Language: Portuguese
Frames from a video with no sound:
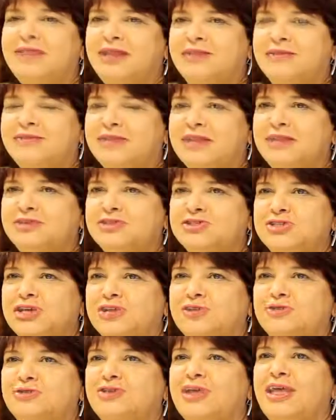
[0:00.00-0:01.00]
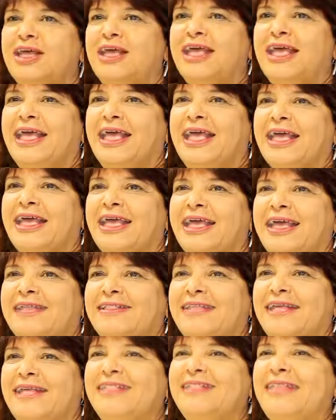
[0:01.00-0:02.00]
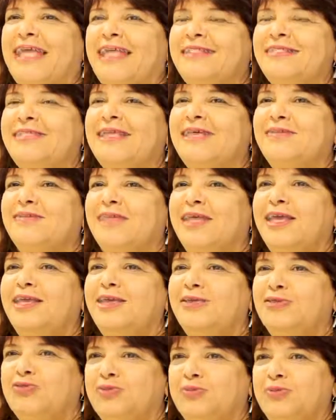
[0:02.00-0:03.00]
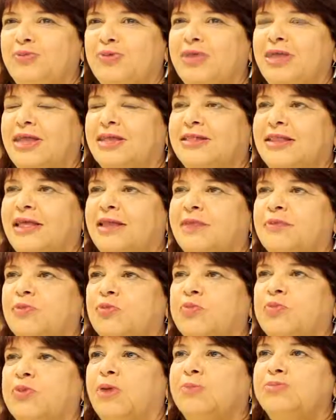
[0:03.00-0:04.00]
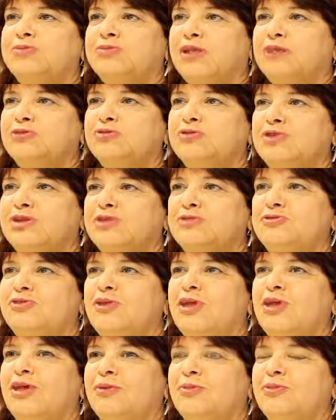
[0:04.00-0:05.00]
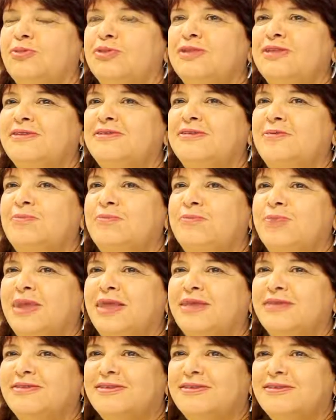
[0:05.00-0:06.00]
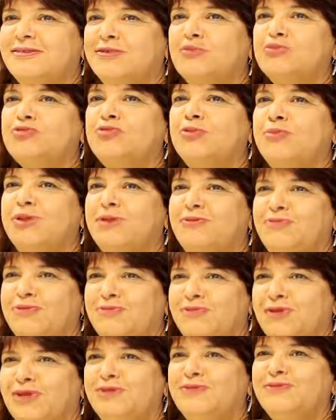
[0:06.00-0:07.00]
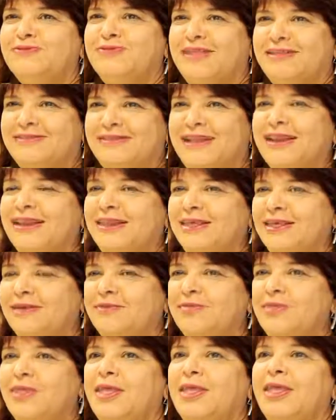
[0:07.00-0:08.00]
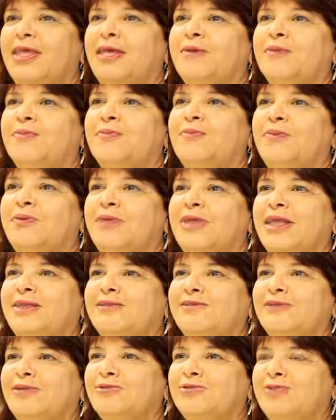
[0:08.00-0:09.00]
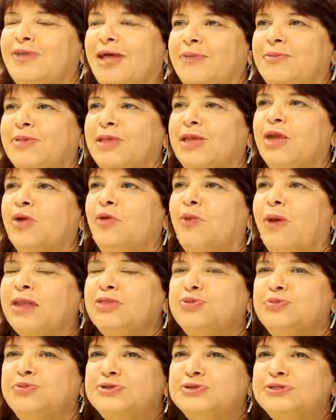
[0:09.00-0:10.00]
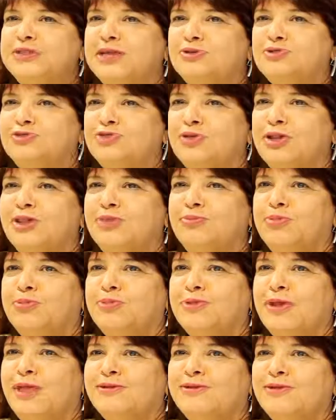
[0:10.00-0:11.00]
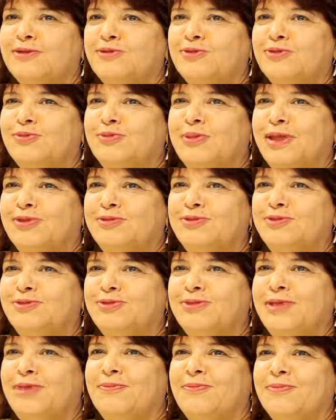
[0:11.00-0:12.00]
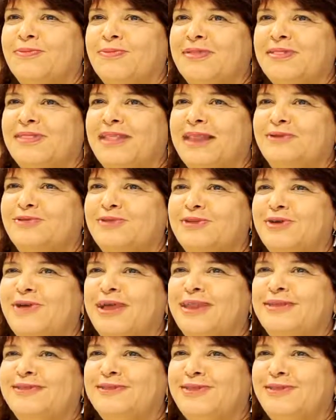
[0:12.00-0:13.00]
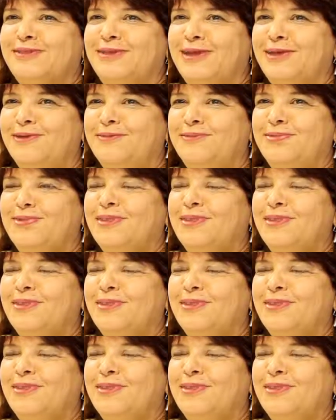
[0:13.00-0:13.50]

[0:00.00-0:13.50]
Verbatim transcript: estrangeiros eh, eh, entender isso, porque até o próprio Estados Unidos, muitas empresas não sobreviveram nessa linha, porque eles não sabem que 4% só da população do Brasil tem televisão LCD,